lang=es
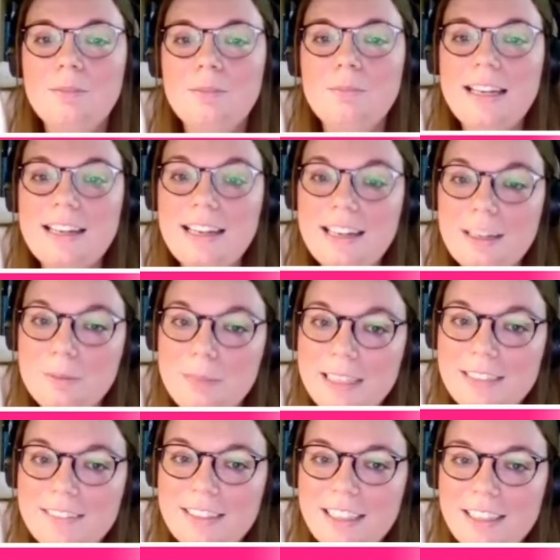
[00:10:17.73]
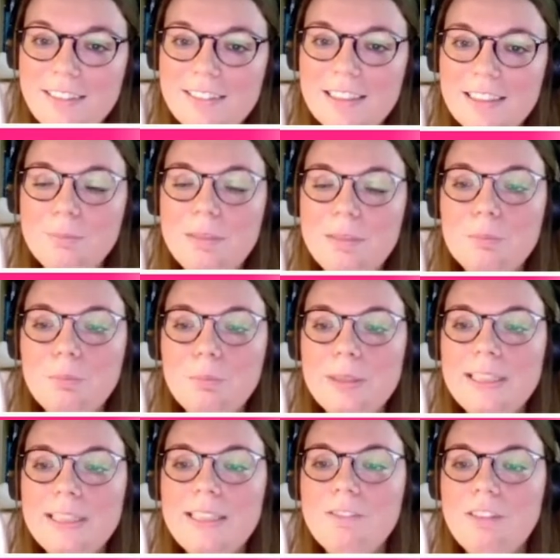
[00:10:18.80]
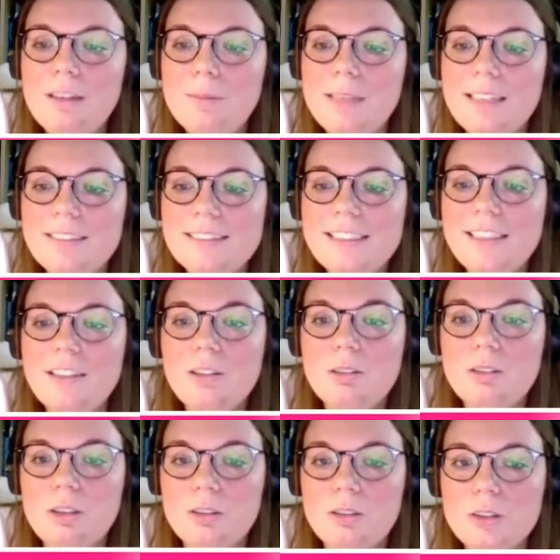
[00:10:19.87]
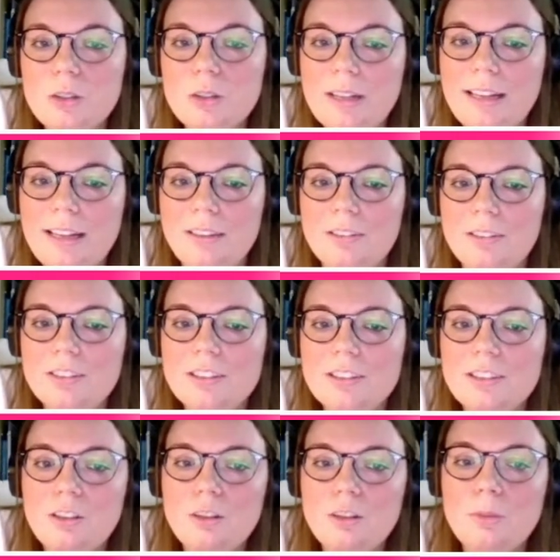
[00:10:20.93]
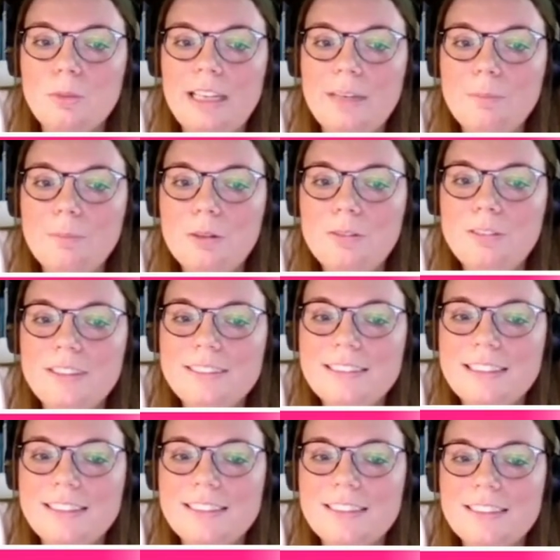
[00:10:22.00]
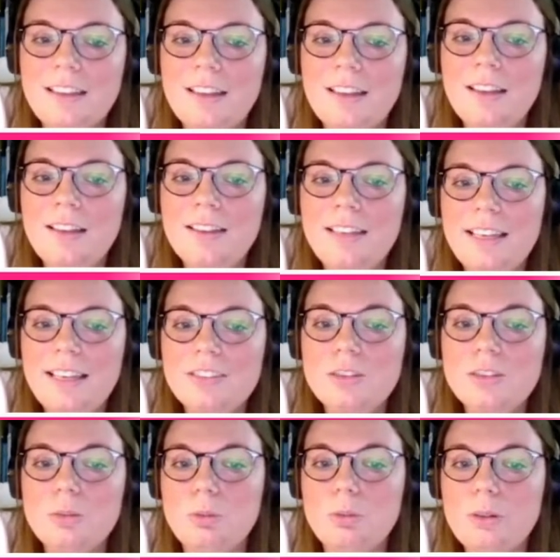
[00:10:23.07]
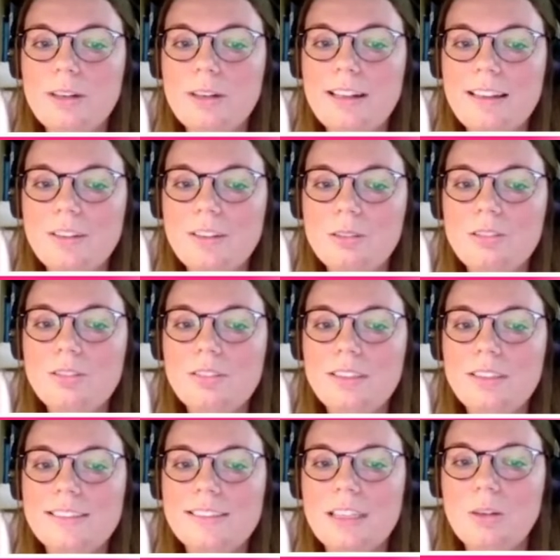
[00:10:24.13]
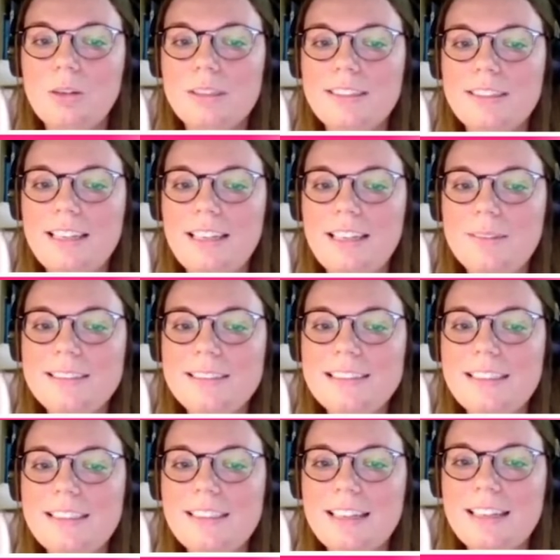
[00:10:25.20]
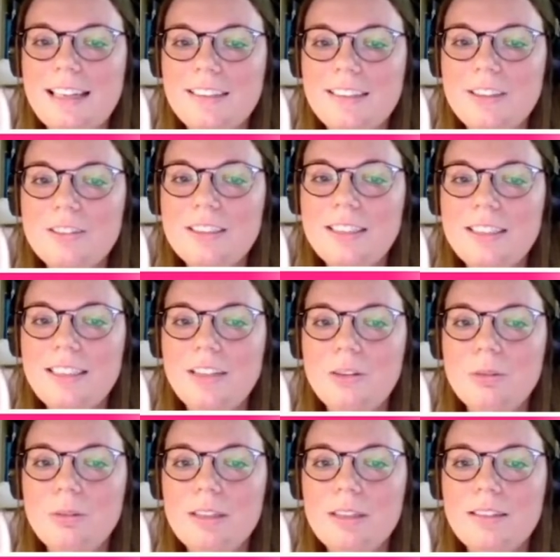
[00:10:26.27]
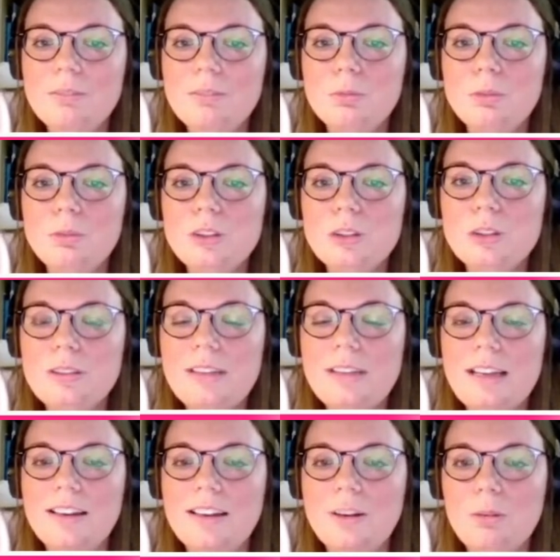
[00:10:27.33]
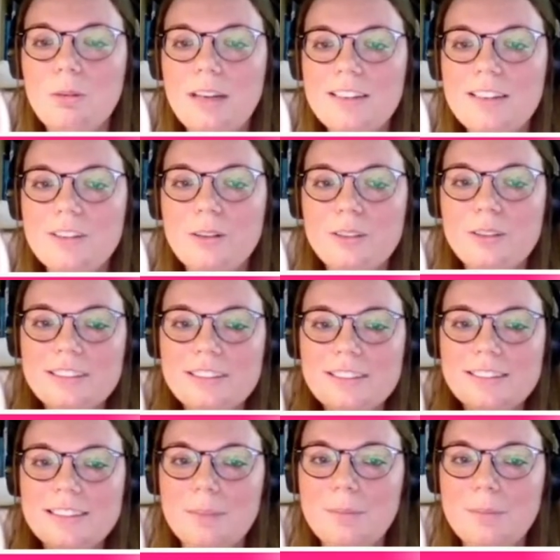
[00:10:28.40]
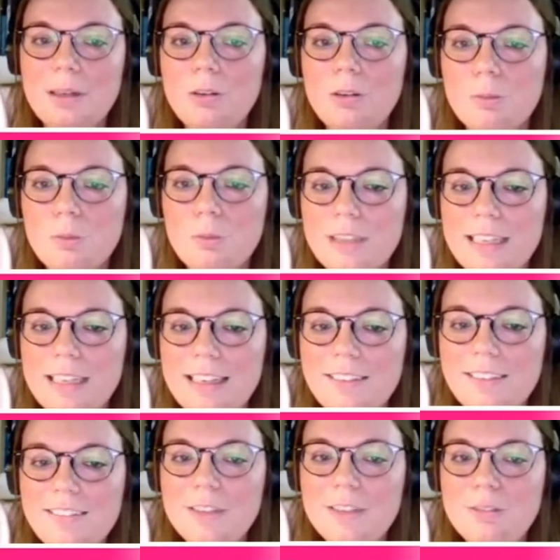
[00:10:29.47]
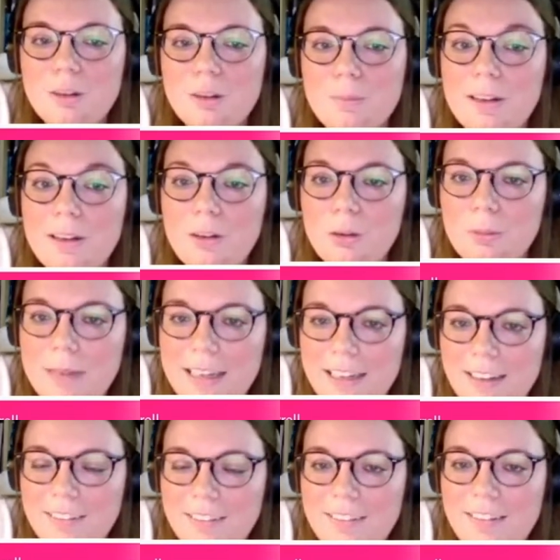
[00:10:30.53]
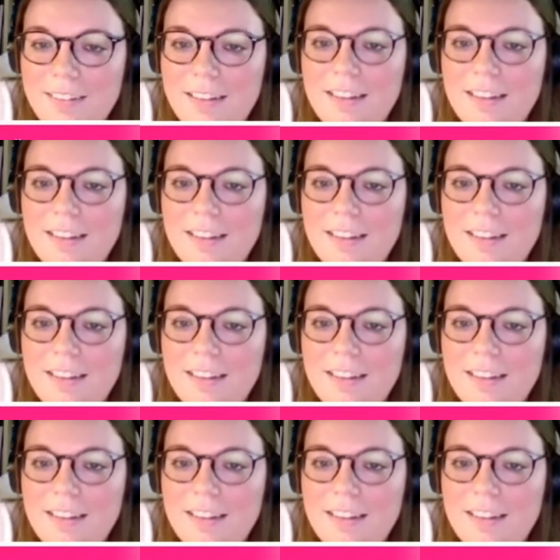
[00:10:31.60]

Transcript: Más raramente también pueden inflamarse otros órganos, como la hipófisis, que es un órgano que se encuentra en la base del cráneo y que ayuda mucho a regular todo el sistema hormonal de forma global